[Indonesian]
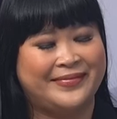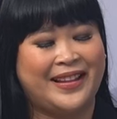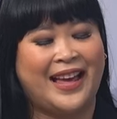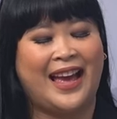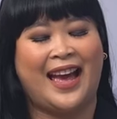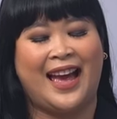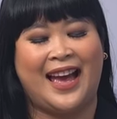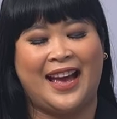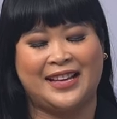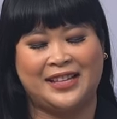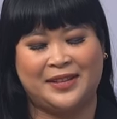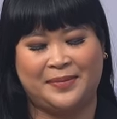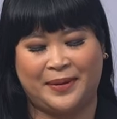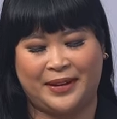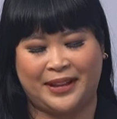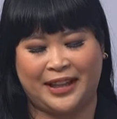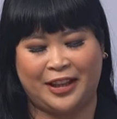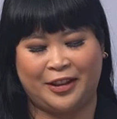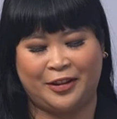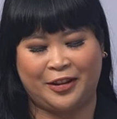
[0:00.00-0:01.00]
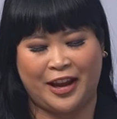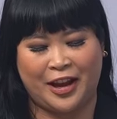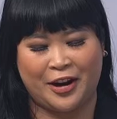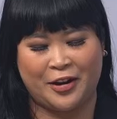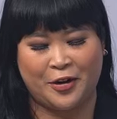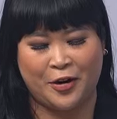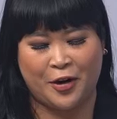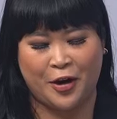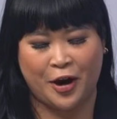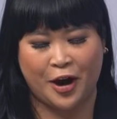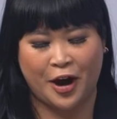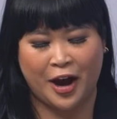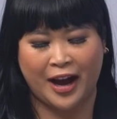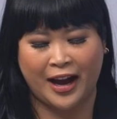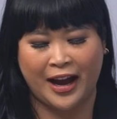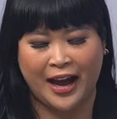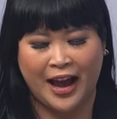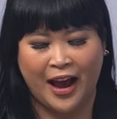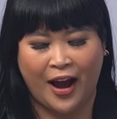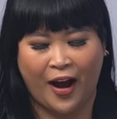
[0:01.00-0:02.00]
Nah, seperti itu ya,
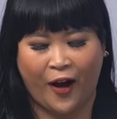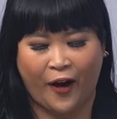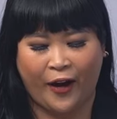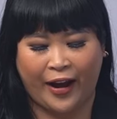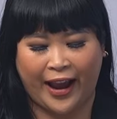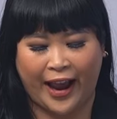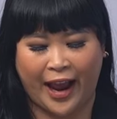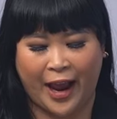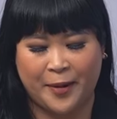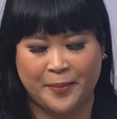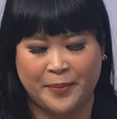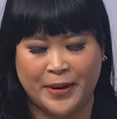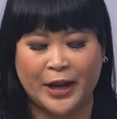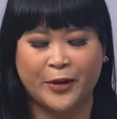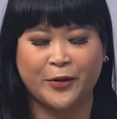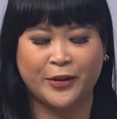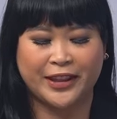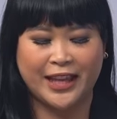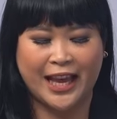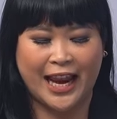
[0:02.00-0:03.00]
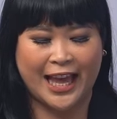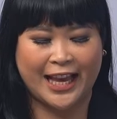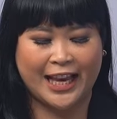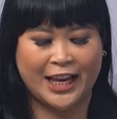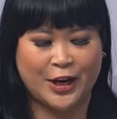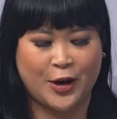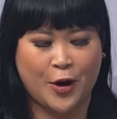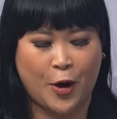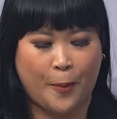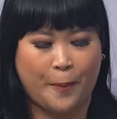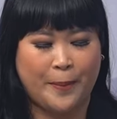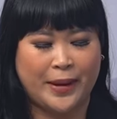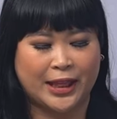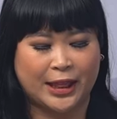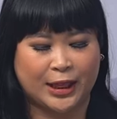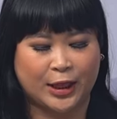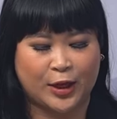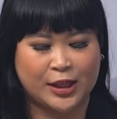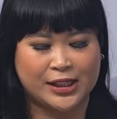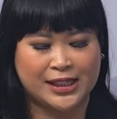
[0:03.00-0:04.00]
Dok. Oke, berikutnya lagi, Dok,
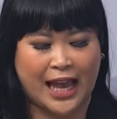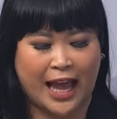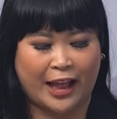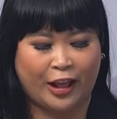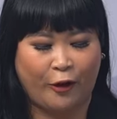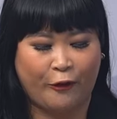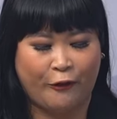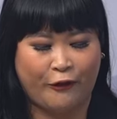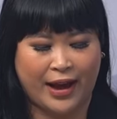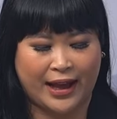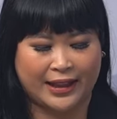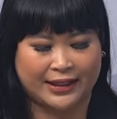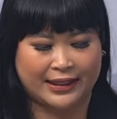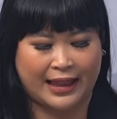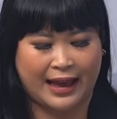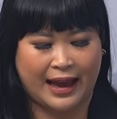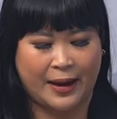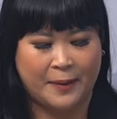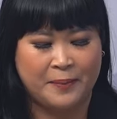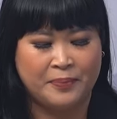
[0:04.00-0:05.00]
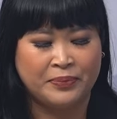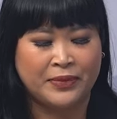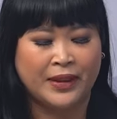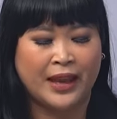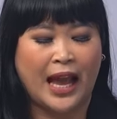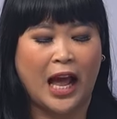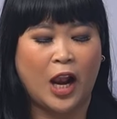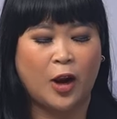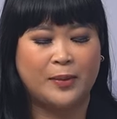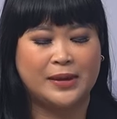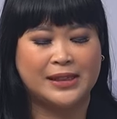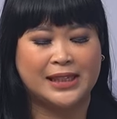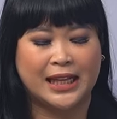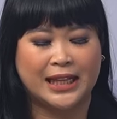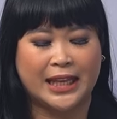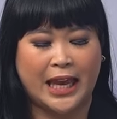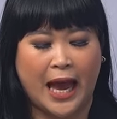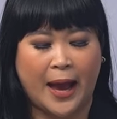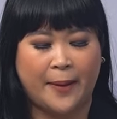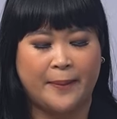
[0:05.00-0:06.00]
mitos atau fakta. Kalau
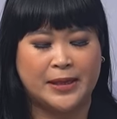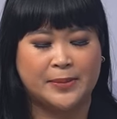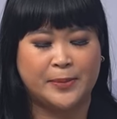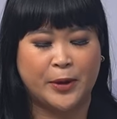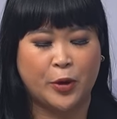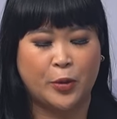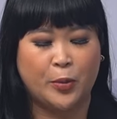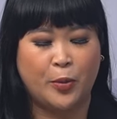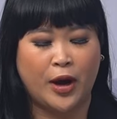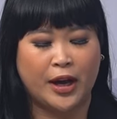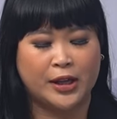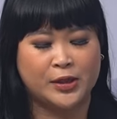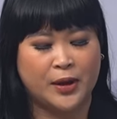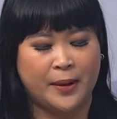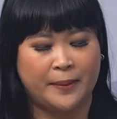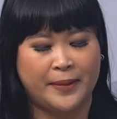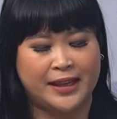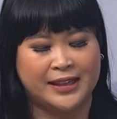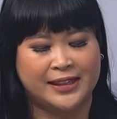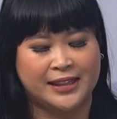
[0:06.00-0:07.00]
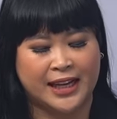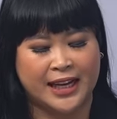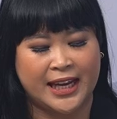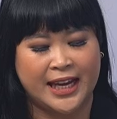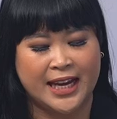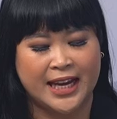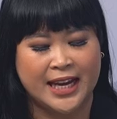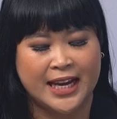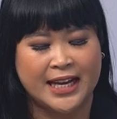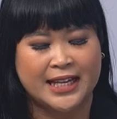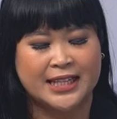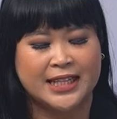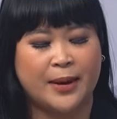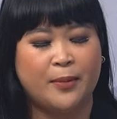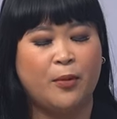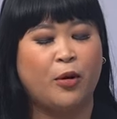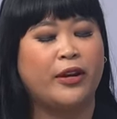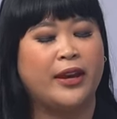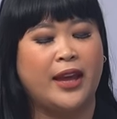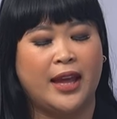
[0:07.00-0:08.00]
misalnya habis berhubungan suami istri,
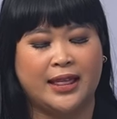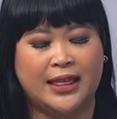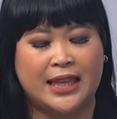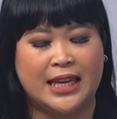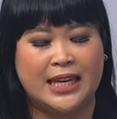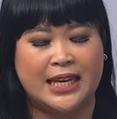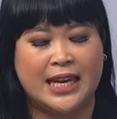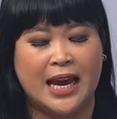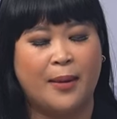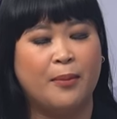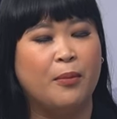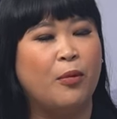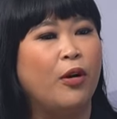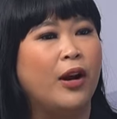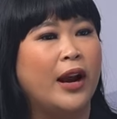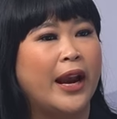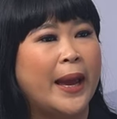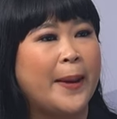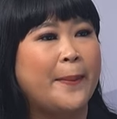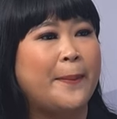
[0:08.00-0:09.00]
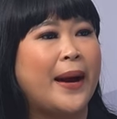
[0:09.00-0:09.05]
ceboknya tidak boleh